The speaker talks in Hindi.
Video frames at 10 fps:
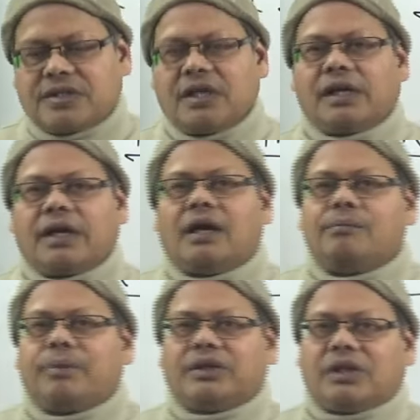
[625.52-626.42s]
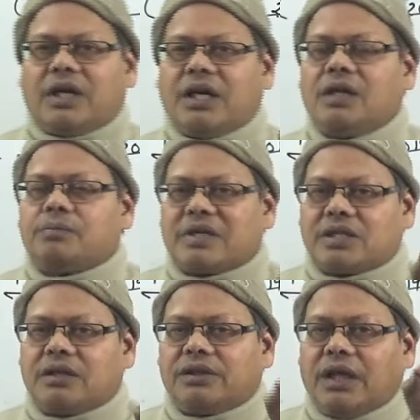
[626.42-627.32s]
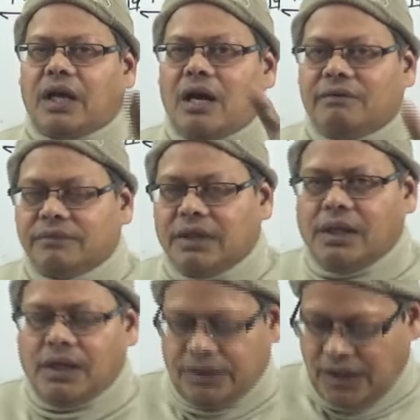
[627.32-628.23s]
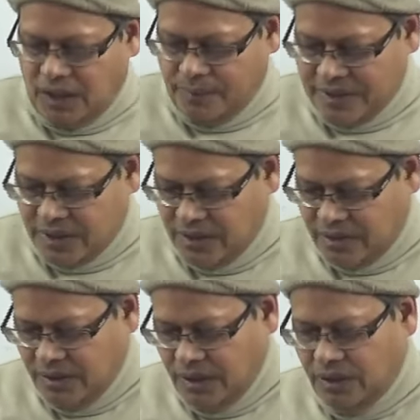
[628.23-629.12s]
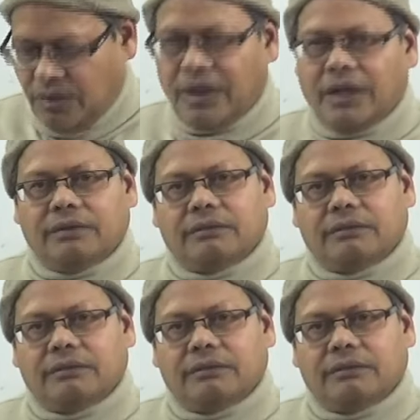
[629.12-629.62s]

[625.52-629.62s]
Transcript: सेल के नाम पे 13 परसेंट तेरह तेरह परसेंट इन्होंने